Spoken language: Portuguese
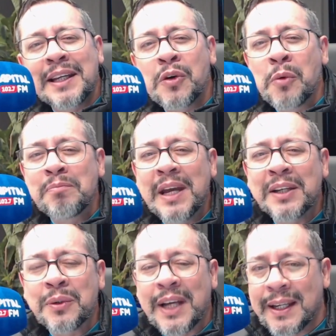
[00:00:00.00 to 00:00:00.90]
e com
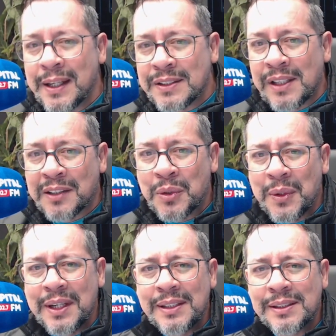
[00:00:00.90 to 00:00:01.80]
medo daqueles
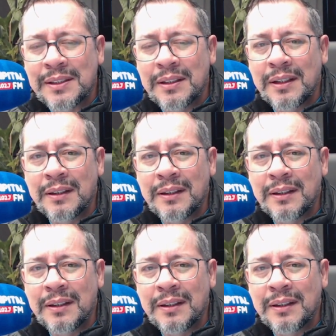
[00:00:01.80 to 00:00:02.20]
ladrões,